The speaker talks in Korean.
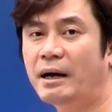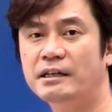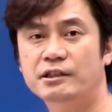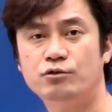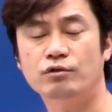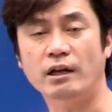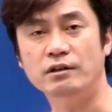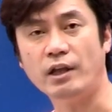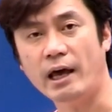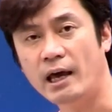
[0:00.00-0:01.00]
많이
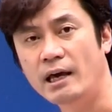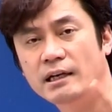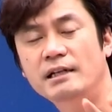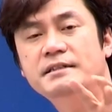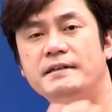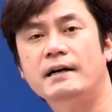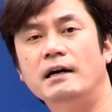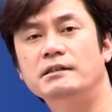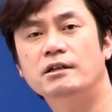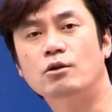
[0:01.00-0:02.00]
기출되는데
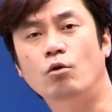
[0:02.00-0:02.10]
일제강점기